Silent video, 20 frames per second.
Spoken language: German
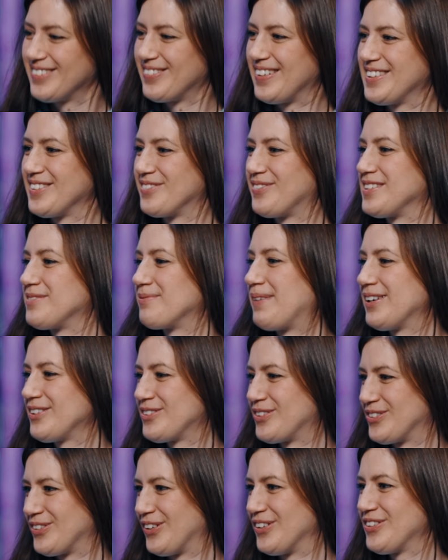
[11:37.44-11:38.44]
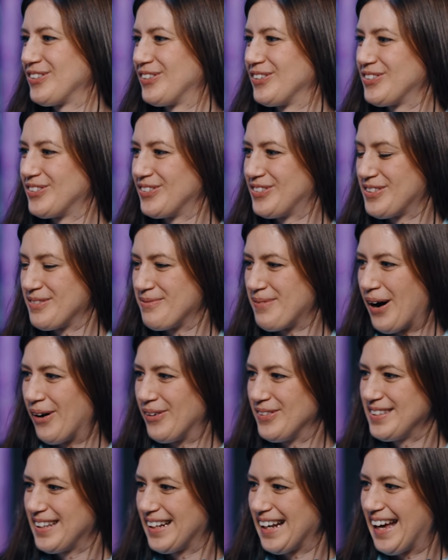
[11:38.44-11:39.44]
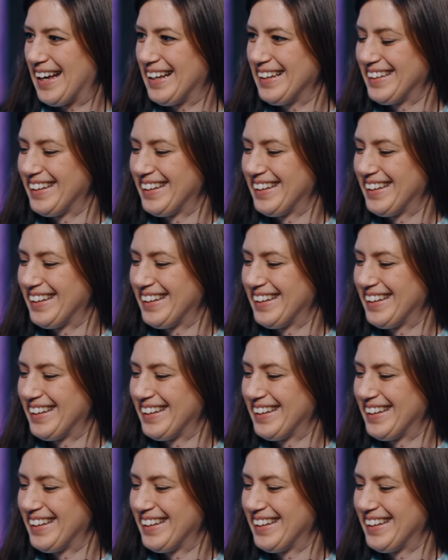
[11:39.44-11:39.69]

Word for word: ich weiß nicht, was machst du sonst noch so zum Ausgleich?